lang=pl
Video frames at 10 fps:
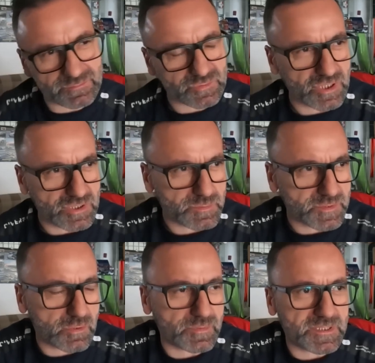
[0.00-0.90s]
e,
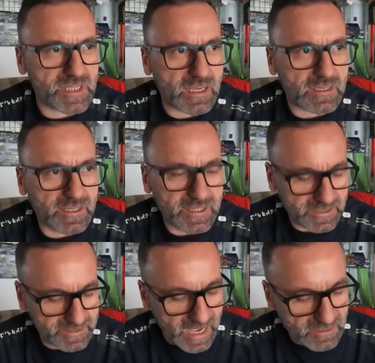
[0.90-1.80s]
musieliśmy zrobić dia
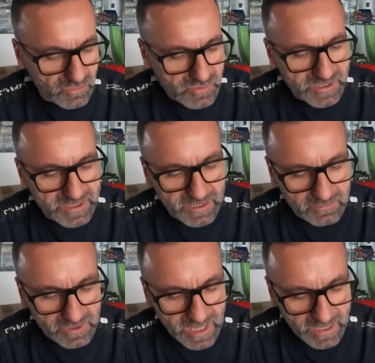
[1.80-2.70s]
diagnostykę
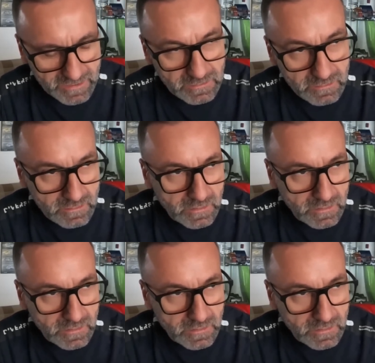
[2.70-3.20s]
online